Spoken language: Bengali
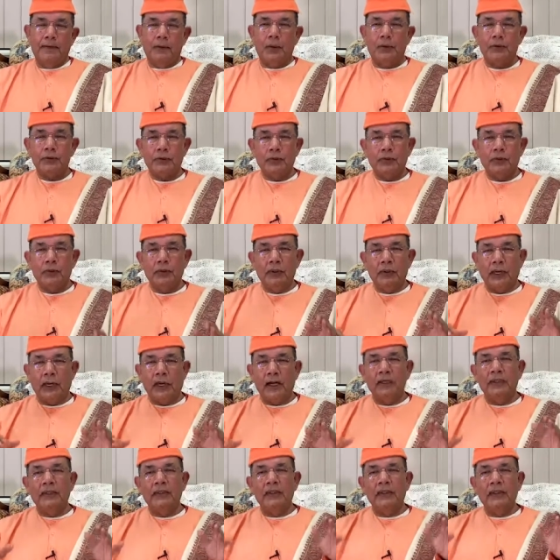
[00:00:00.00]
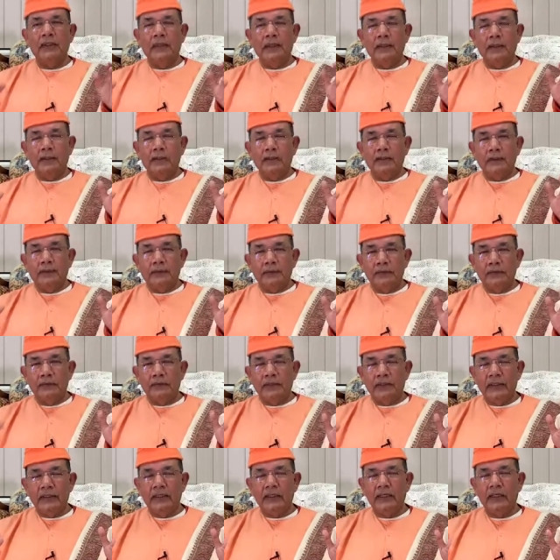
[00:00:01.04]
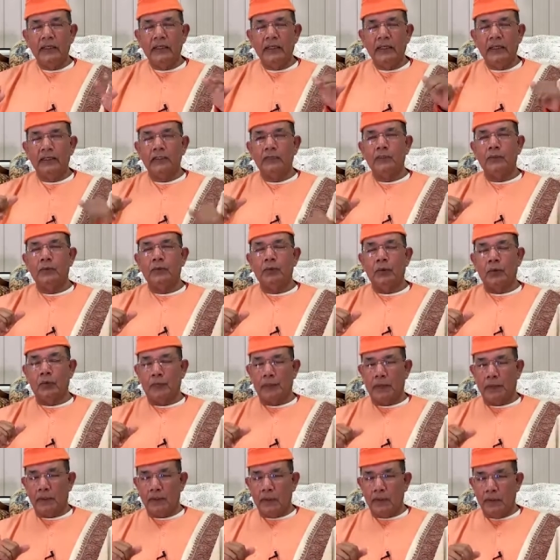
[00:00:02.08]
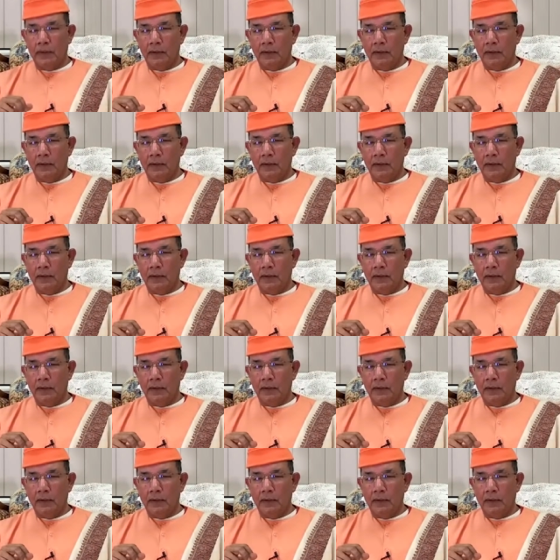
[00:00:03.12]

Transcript: কষ্ট না দিয়ে তিনি এটি করবেন